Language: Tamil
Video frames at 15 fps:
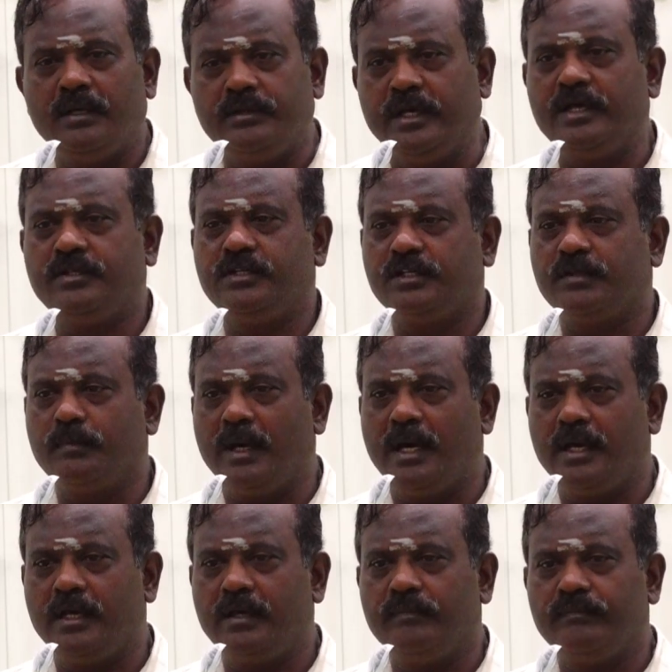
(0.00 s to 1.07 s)
ஜேசிஸ்
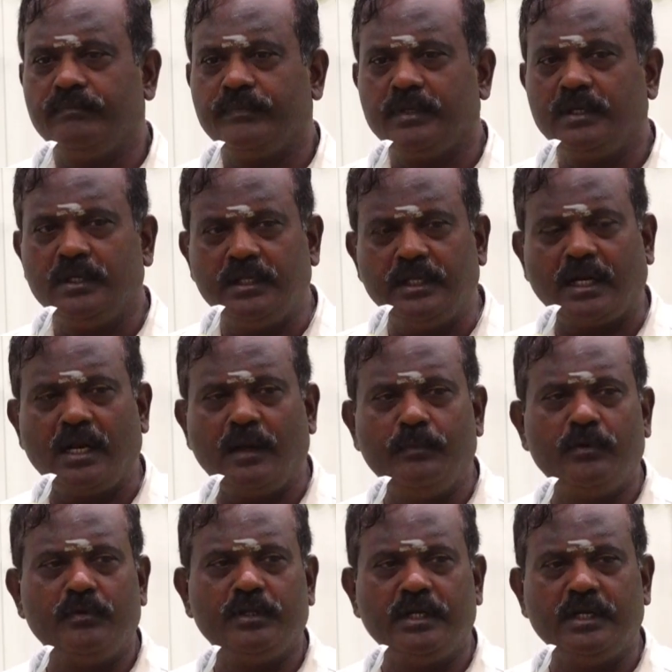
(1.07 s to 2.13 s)
மாதிரி இந்த கிளப்பு
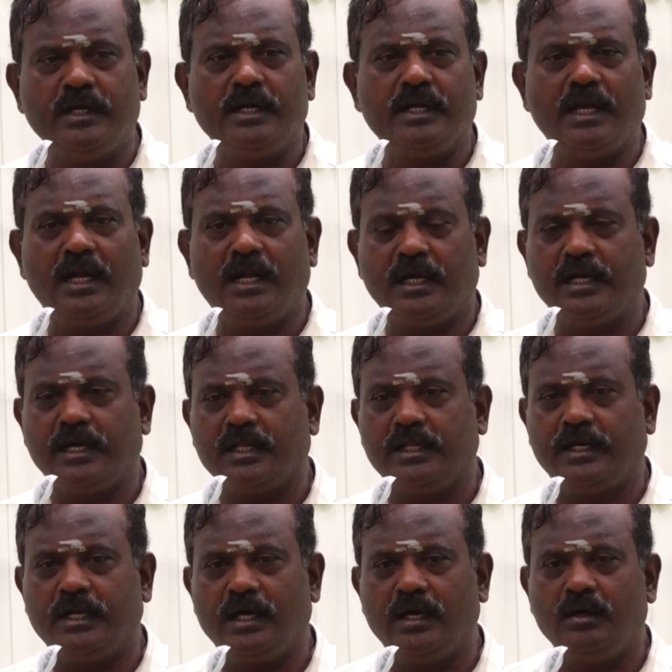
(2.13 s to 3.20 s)
வந்து இந்தியாவில்
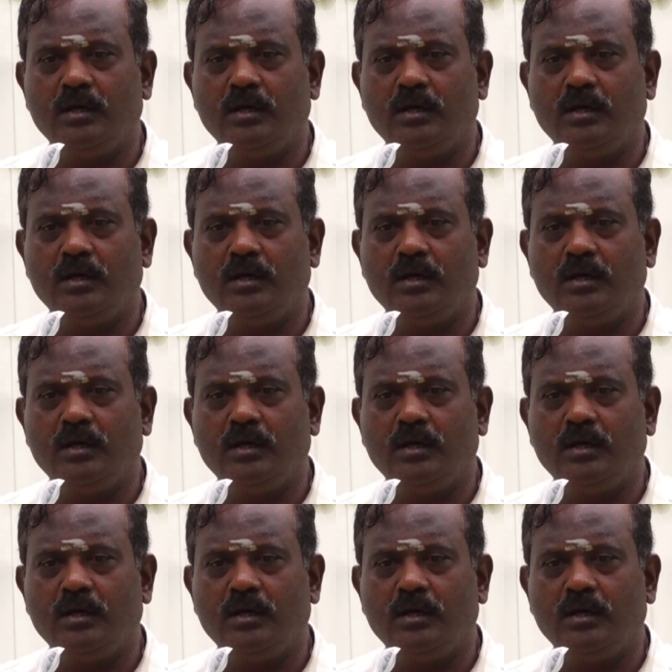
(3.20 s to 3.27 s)
கிட்டத்தட்ட